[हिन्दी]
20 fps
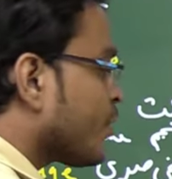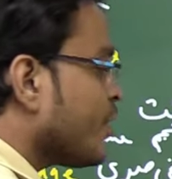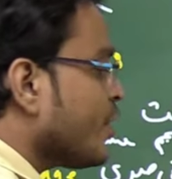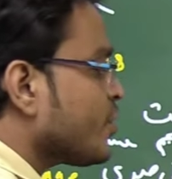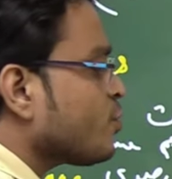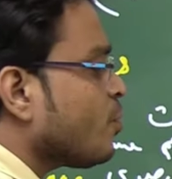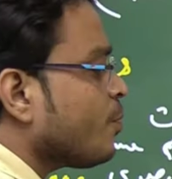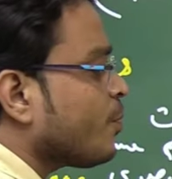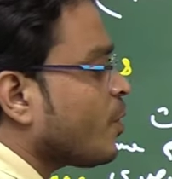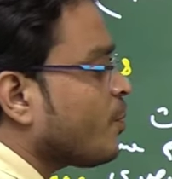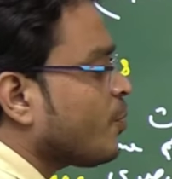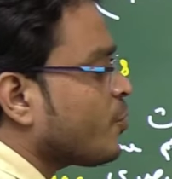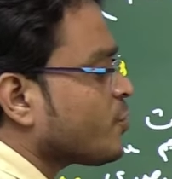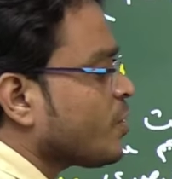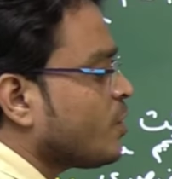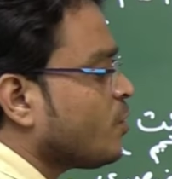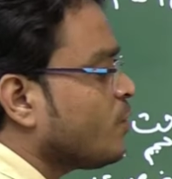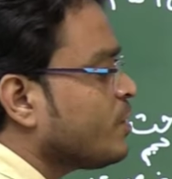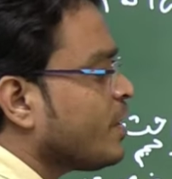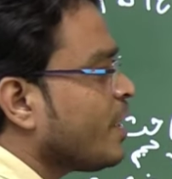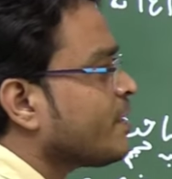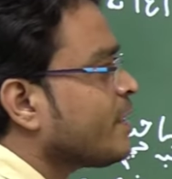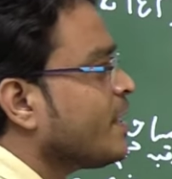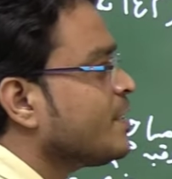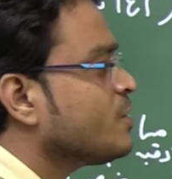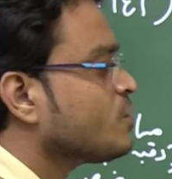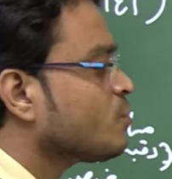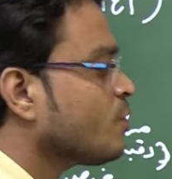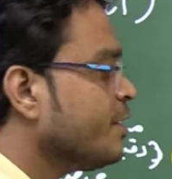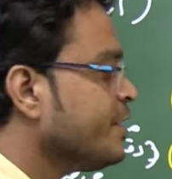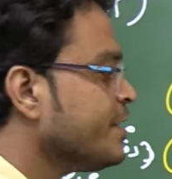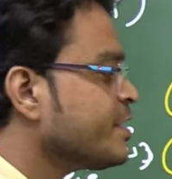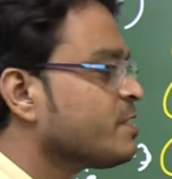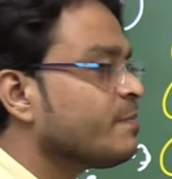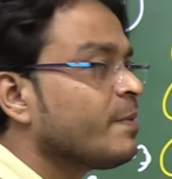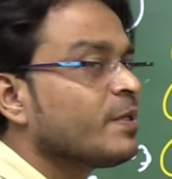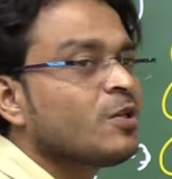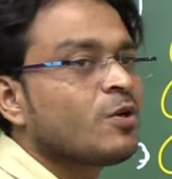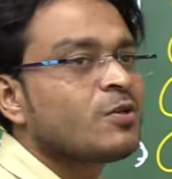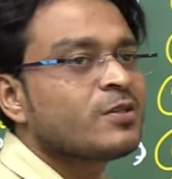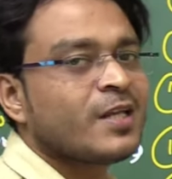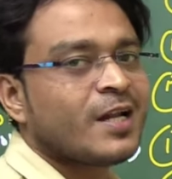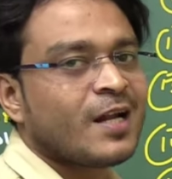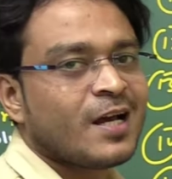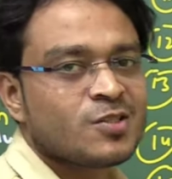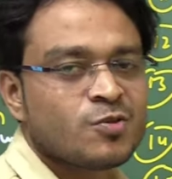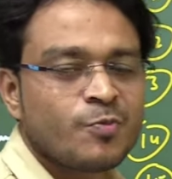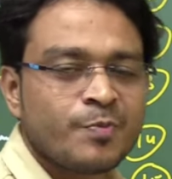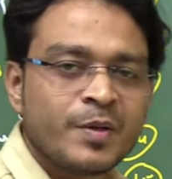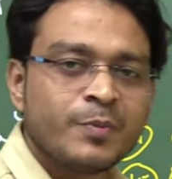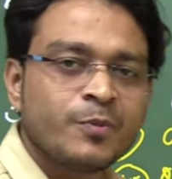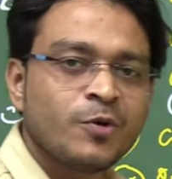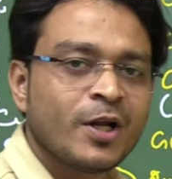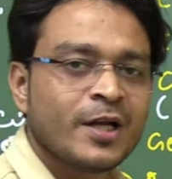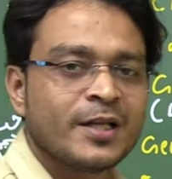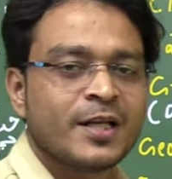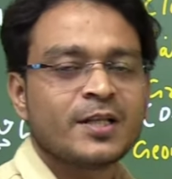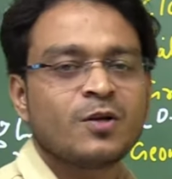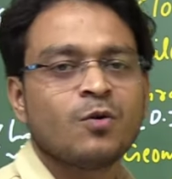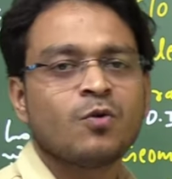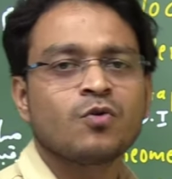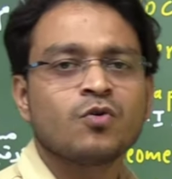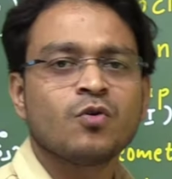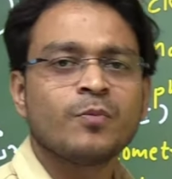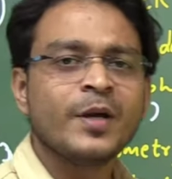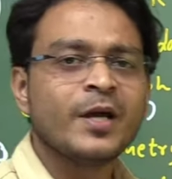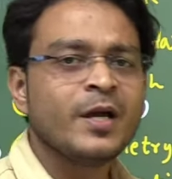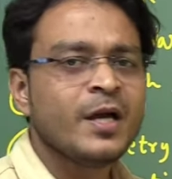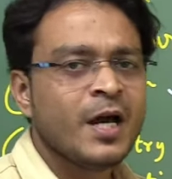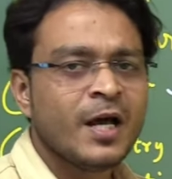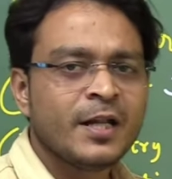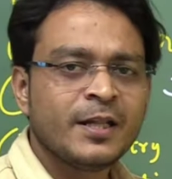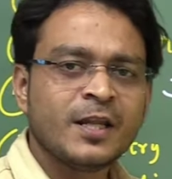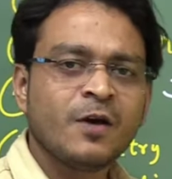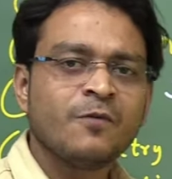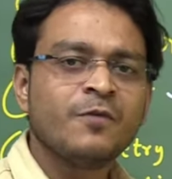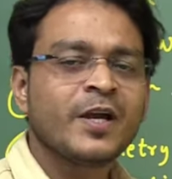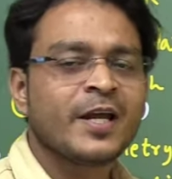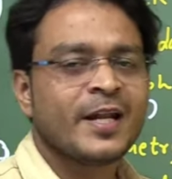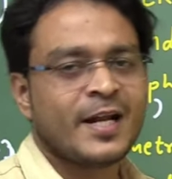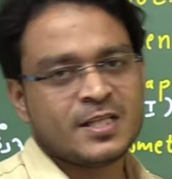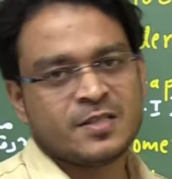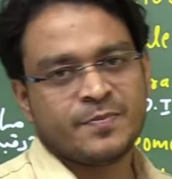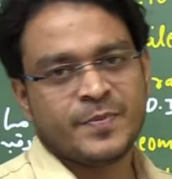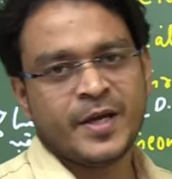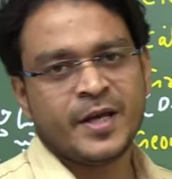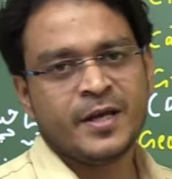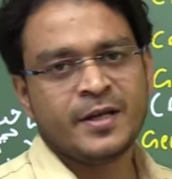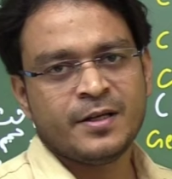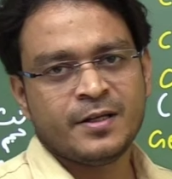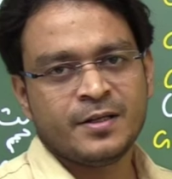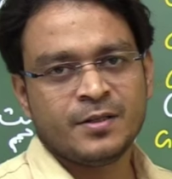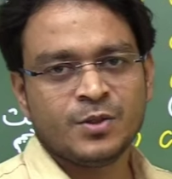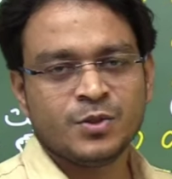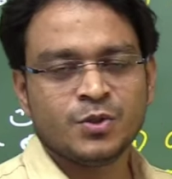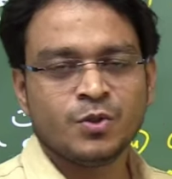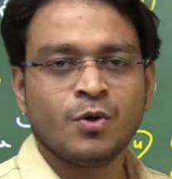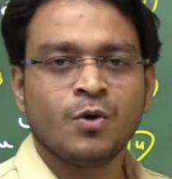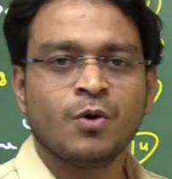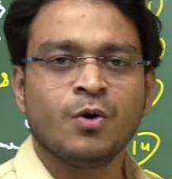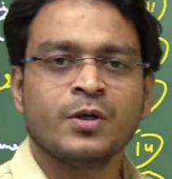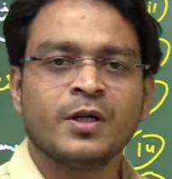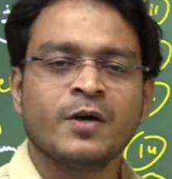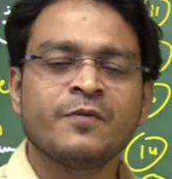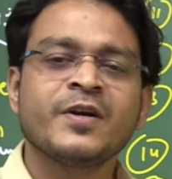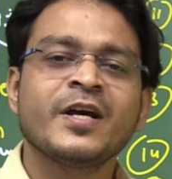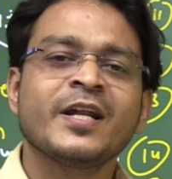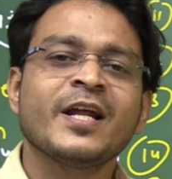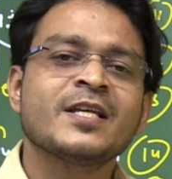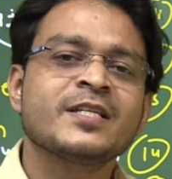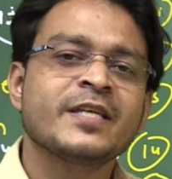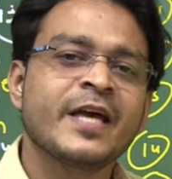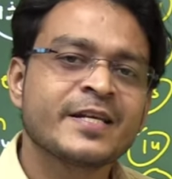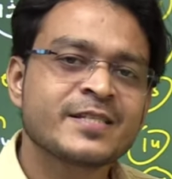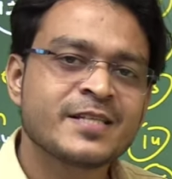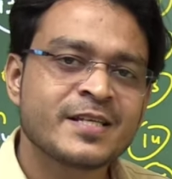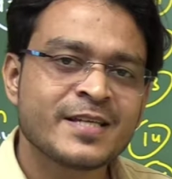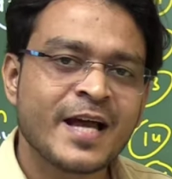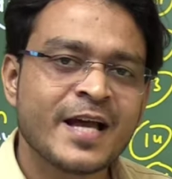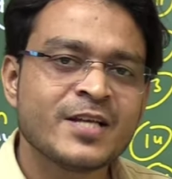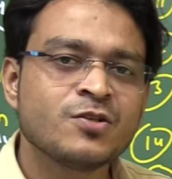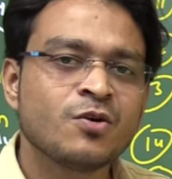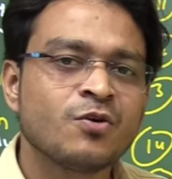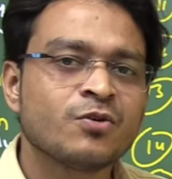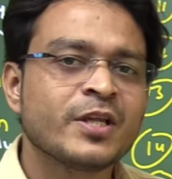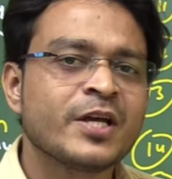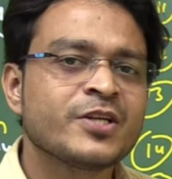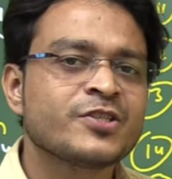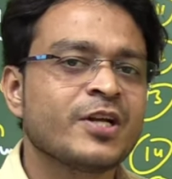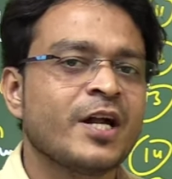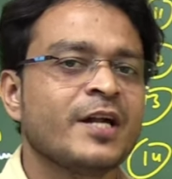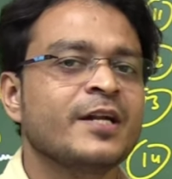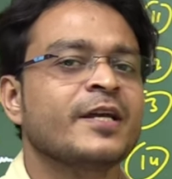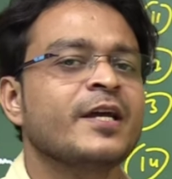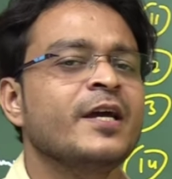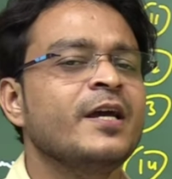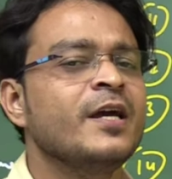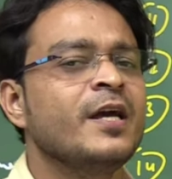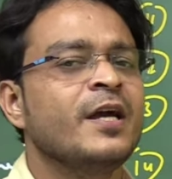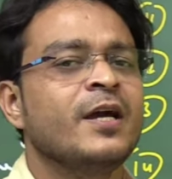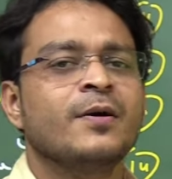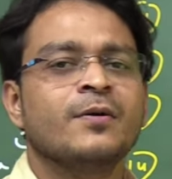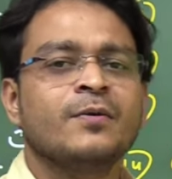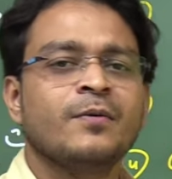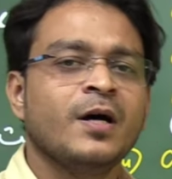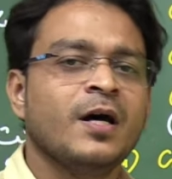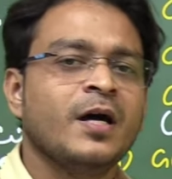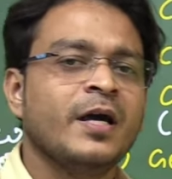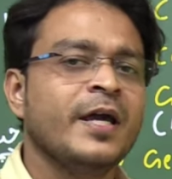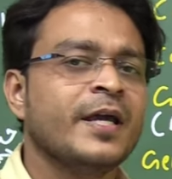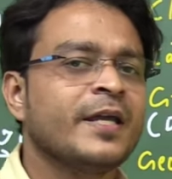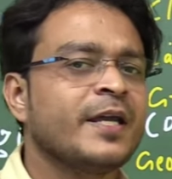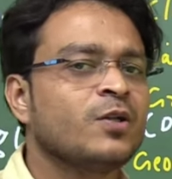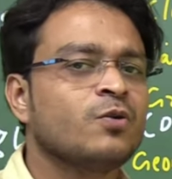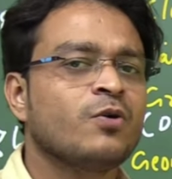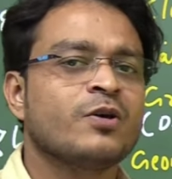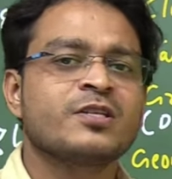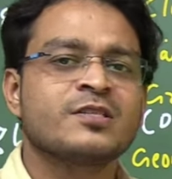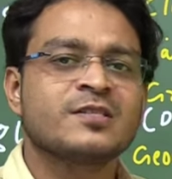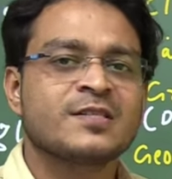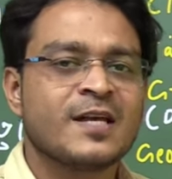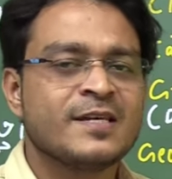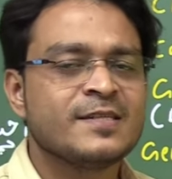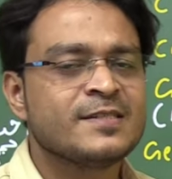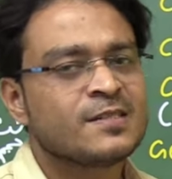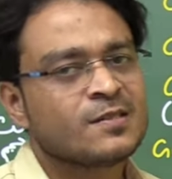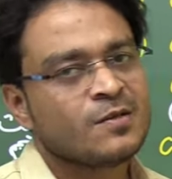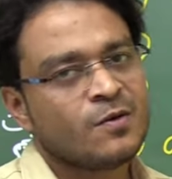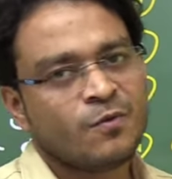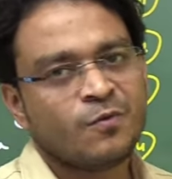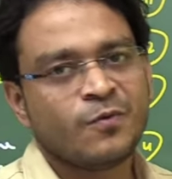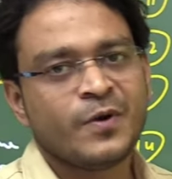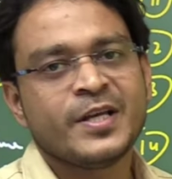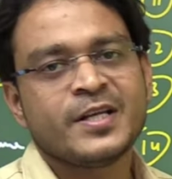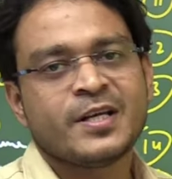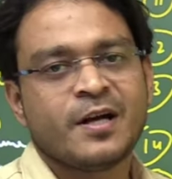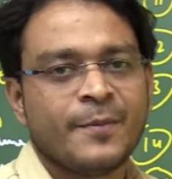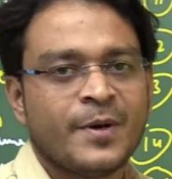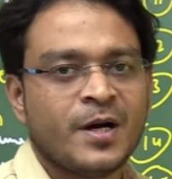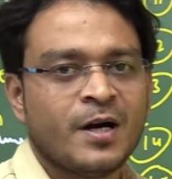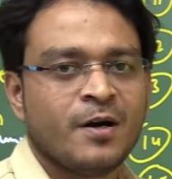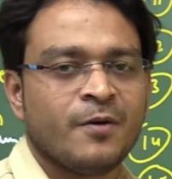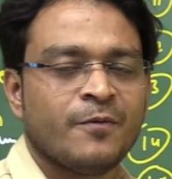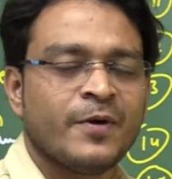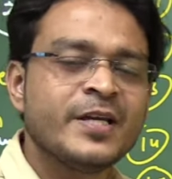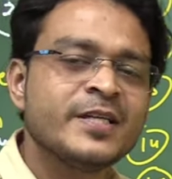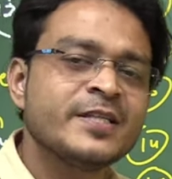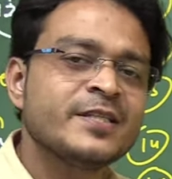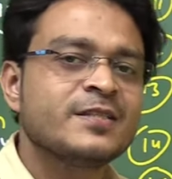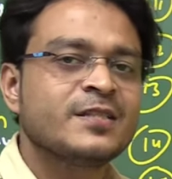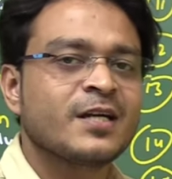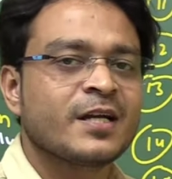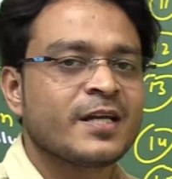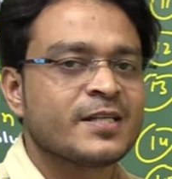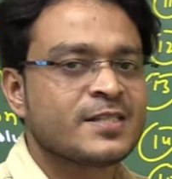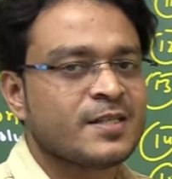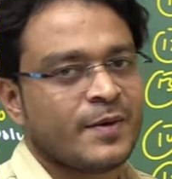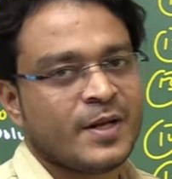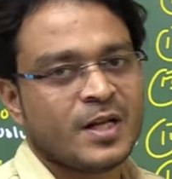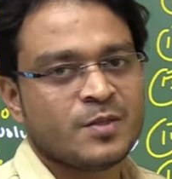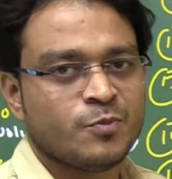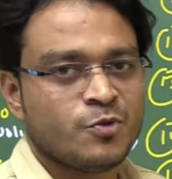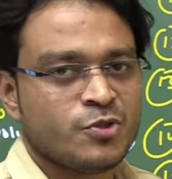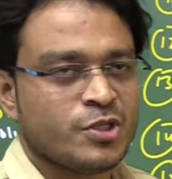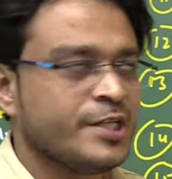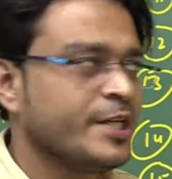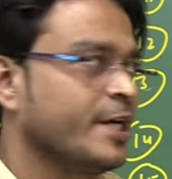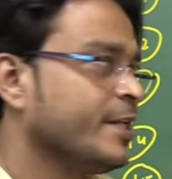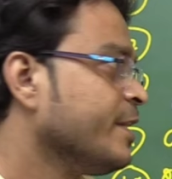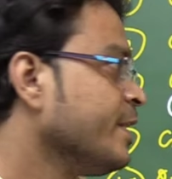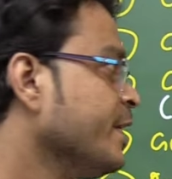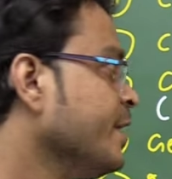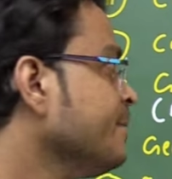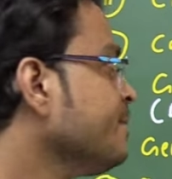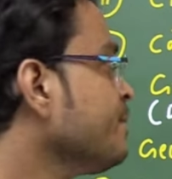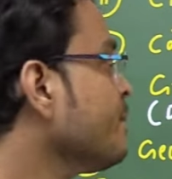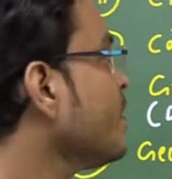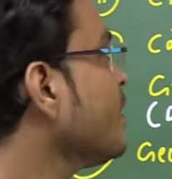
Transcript: रेशो प्रोपोर्शन हो जाता है जिसको नस्बत और तनासब भी बोला जाता है उर्दू में नवी क्लास में है तो नवी क्लास के एक्सरसाइज जो होता है स्टार्ट के हाँ, एक या दो एक्सरसाइज वही हाँ, वहीं तक के सवाल पूछे जाते हैं